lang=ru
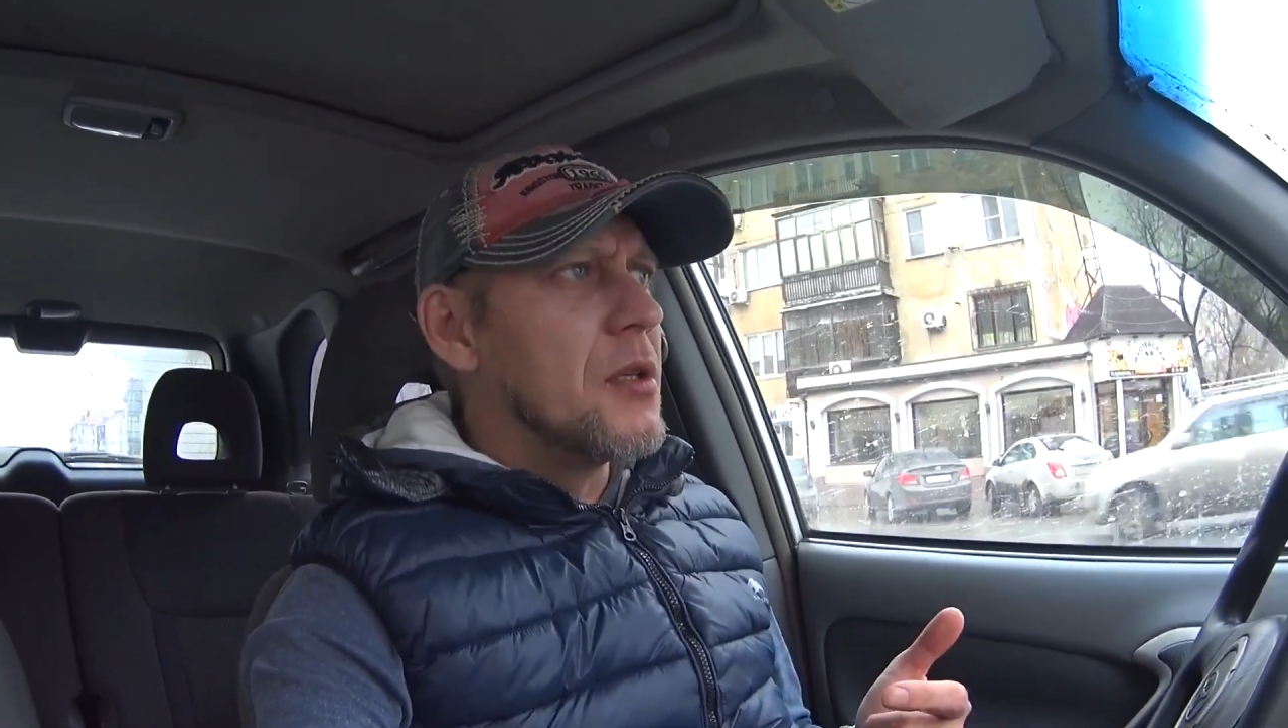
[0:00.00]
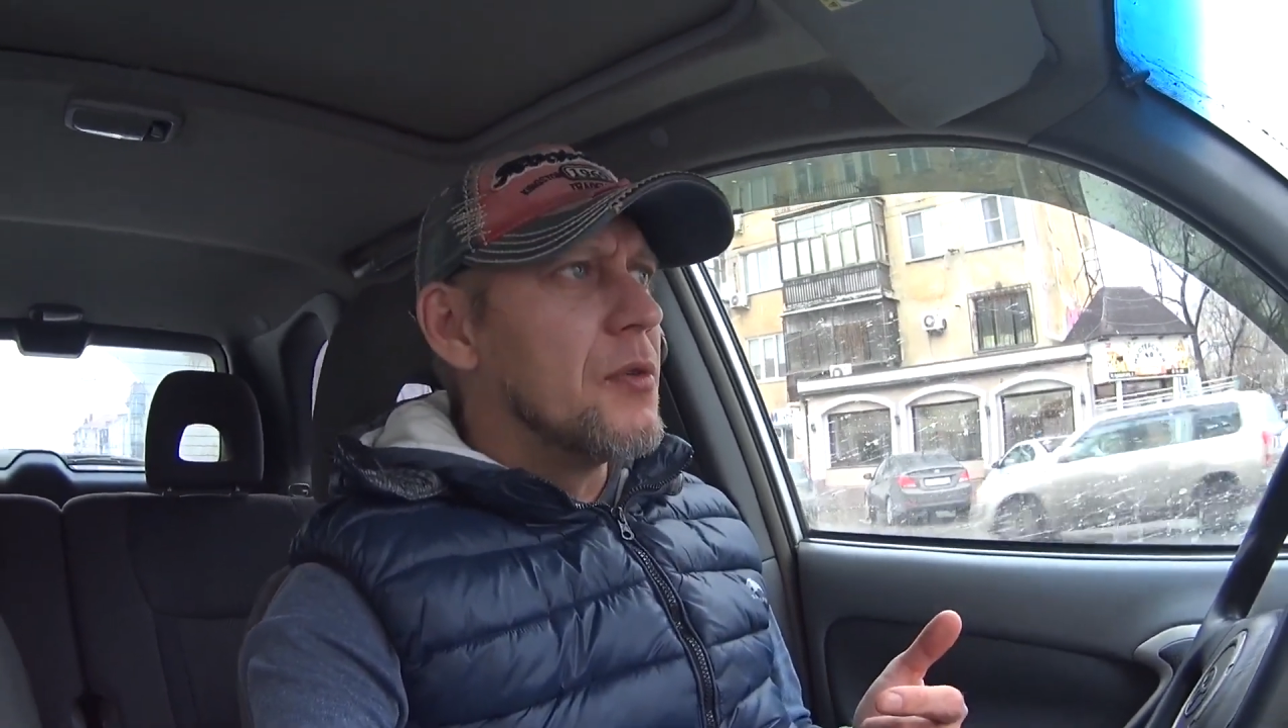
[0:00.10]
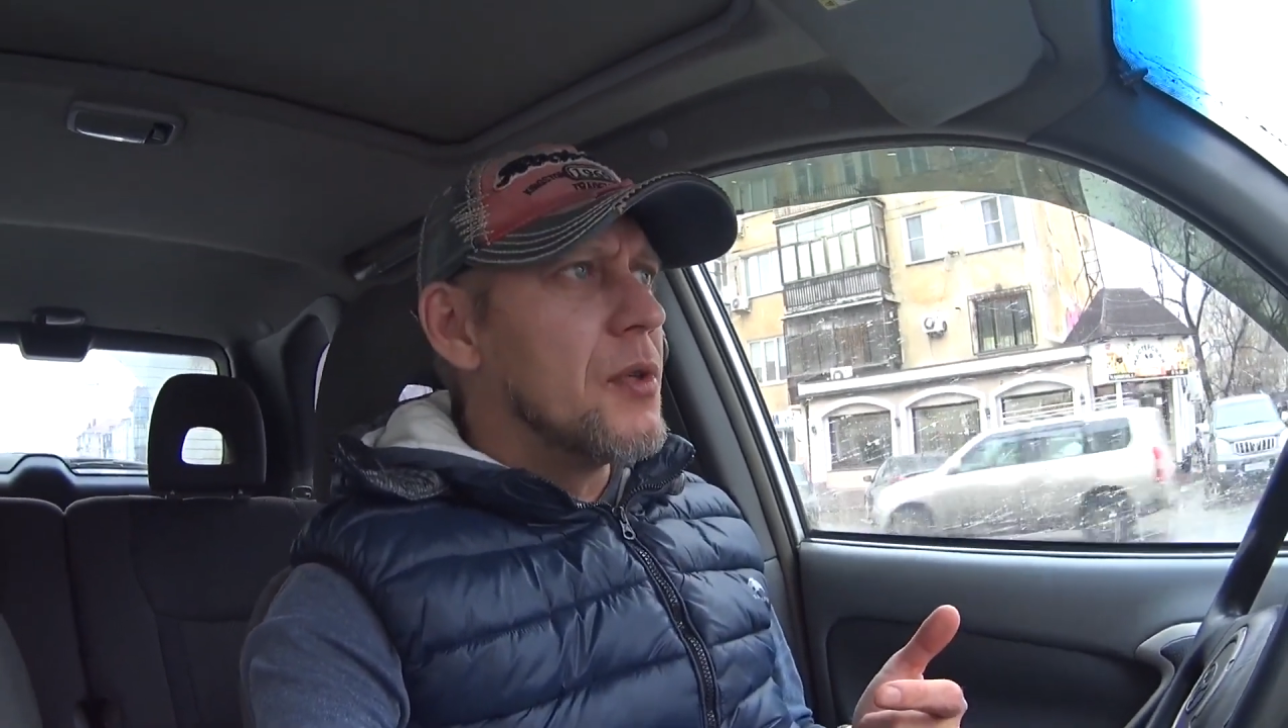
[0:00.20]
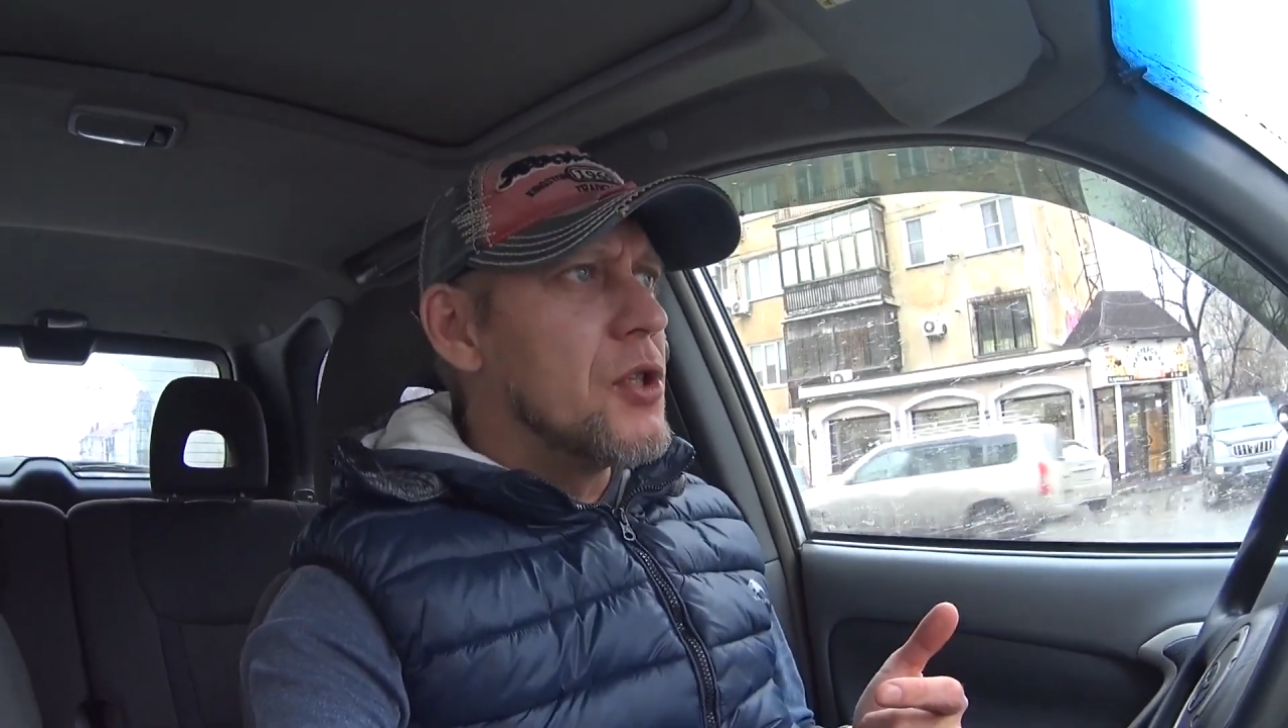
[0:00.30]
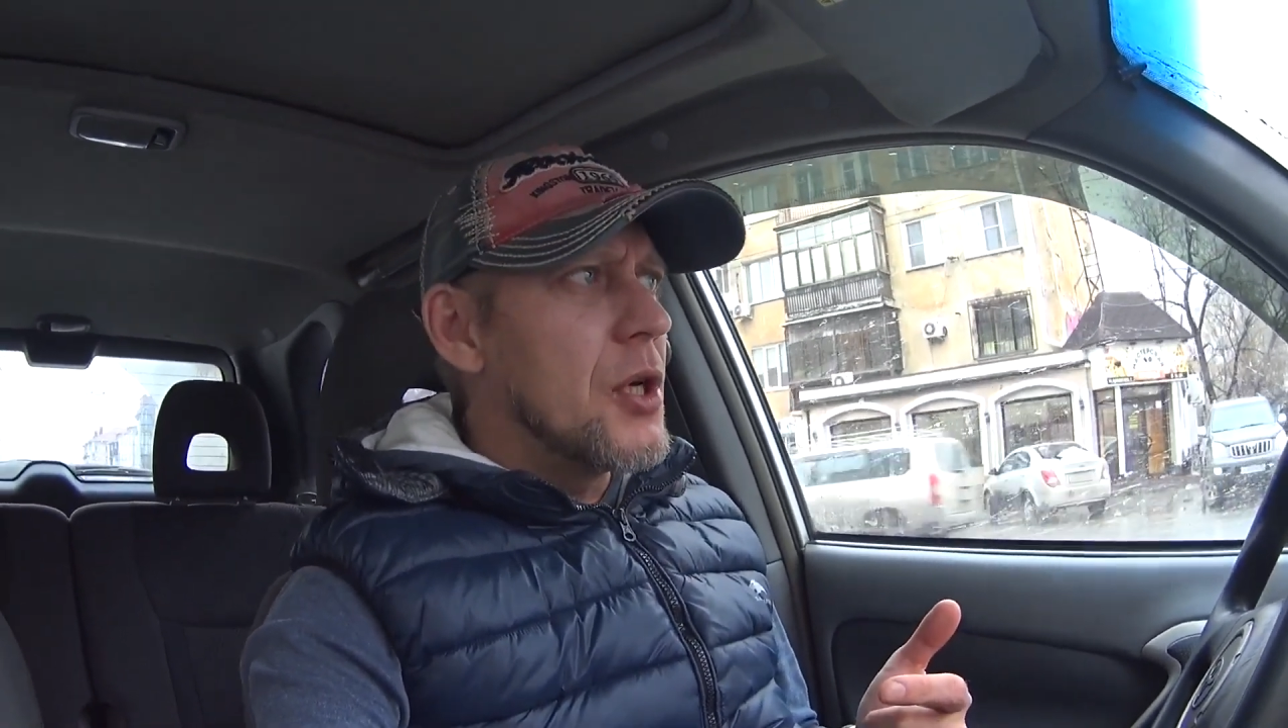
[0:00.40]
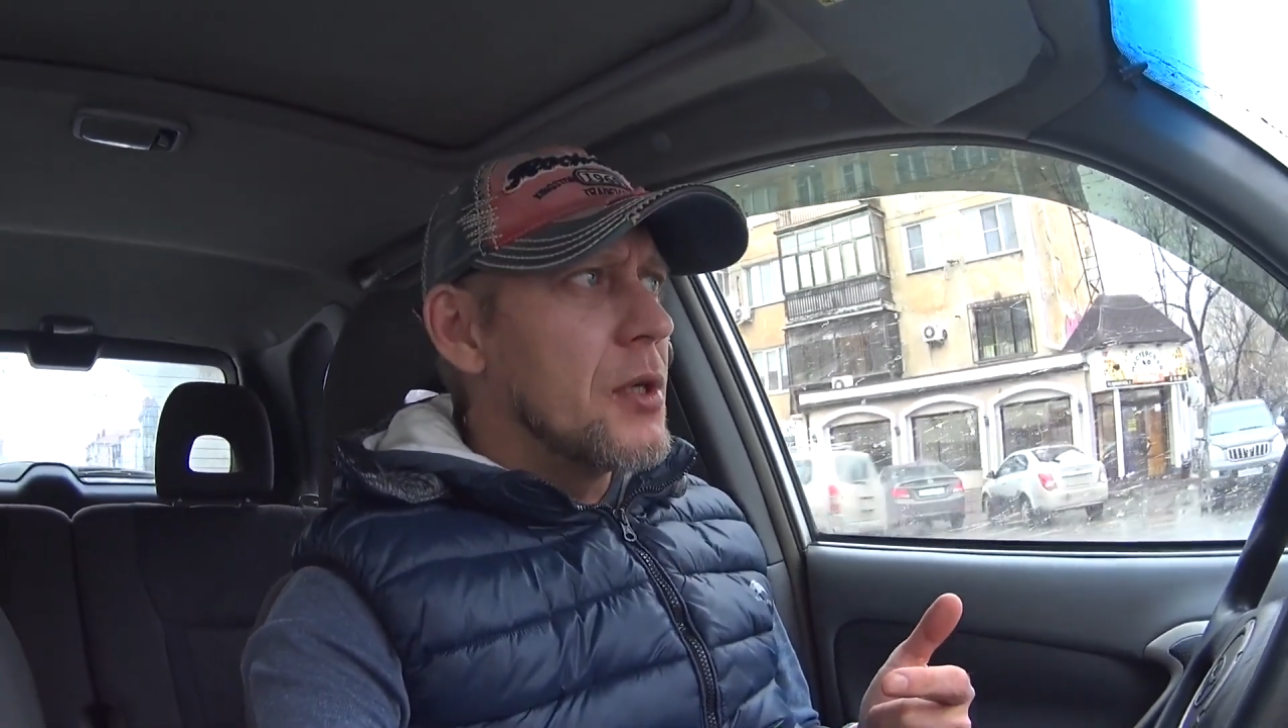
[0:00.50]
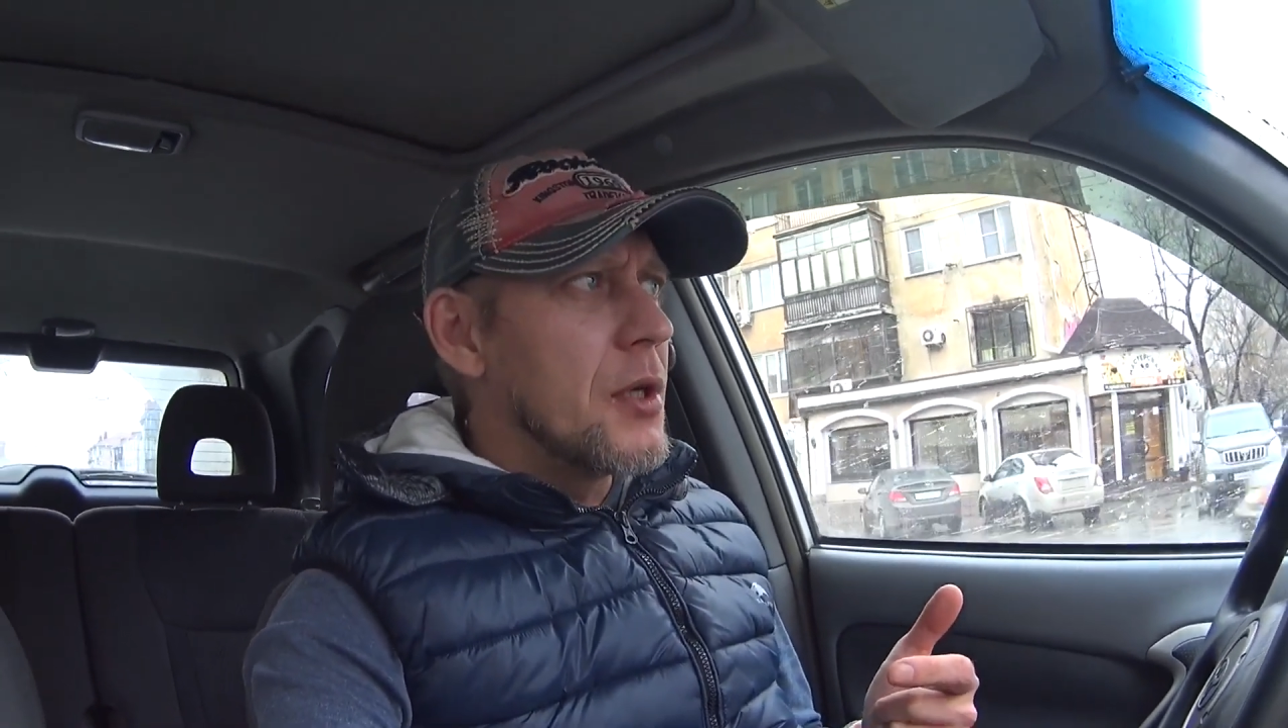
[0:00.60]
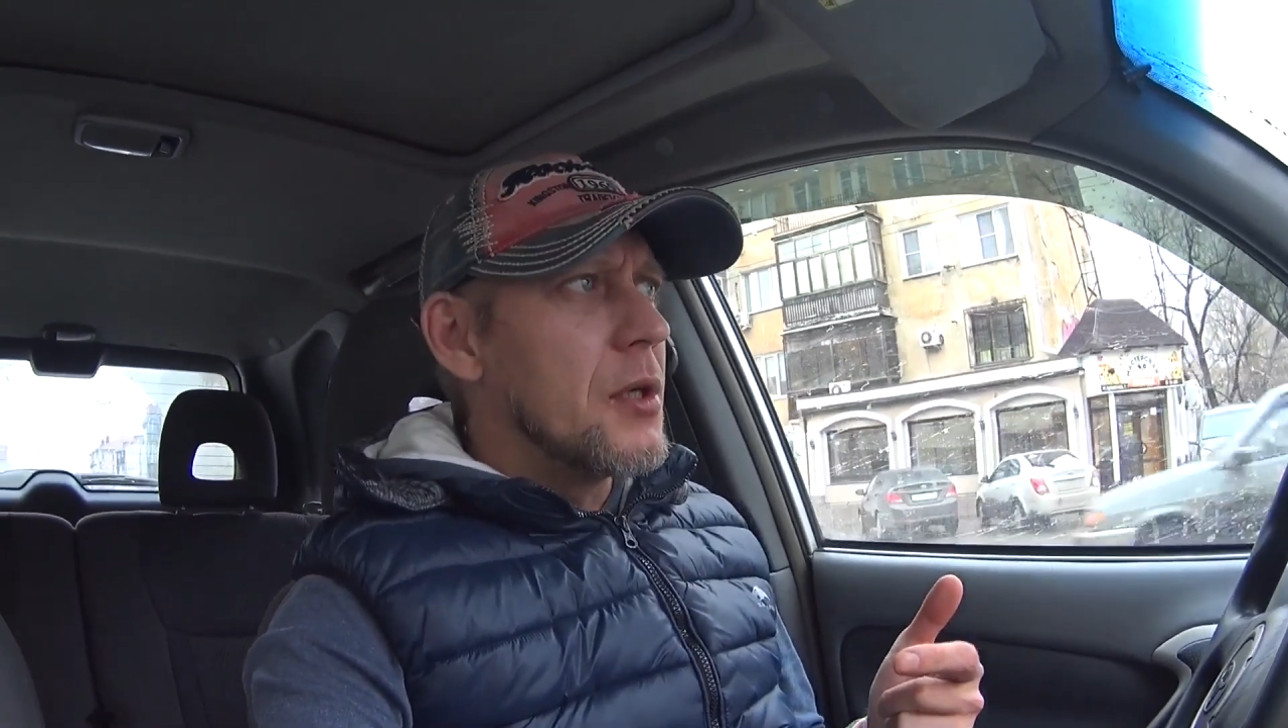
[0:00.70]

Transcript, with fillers: Тавричанка,